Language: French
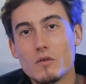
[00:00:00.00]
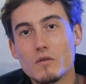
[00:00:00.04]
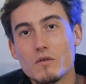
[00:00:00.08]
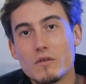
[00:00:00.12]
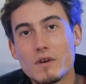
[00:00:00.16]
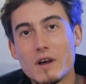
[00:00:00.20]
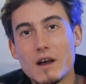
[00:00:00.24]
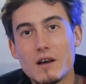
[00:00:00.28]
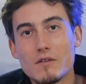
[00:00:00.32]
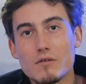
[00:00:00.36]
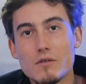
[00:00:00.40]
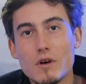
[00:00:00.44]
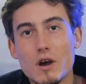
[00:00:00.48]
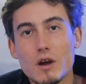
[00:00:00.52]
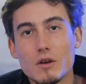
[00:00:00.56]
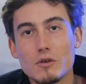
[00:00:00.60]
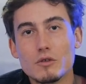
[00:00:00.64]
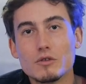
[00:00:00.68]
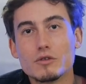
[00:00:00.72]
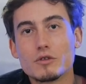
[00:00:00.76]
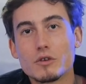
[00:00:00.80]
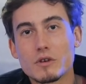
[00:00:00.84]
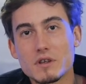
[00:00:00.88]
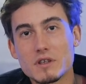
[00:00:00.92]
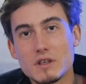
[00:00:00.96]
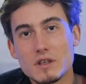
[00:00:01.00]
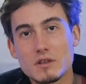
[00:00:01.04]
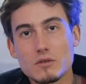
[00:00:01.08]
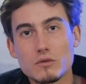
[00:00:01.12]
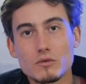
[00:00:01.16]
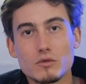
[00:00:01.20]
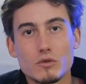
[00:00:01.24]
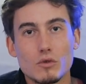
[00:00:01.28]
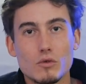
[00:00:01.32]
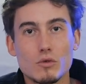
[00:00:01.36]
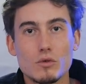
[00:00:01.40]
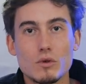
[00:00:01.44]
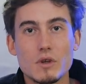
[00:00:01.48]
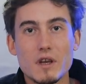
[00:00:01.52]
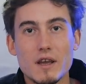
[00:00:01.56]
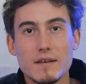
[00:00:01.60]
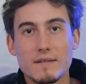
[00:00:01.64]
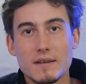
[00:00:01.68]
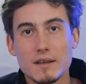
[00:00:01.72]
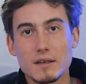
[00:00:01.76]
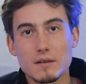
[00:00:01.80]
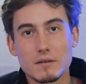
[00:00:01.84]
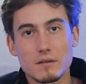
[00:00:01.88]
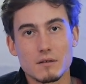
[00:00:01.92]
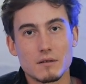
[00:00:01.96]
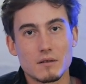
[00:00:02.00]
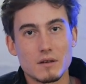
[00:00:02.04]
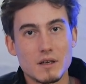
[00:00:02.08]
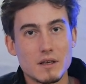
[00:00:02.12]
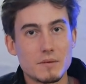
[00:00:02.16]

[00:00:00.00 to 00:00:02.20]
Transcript: On va avoir l'autorisation de rouler avec euh,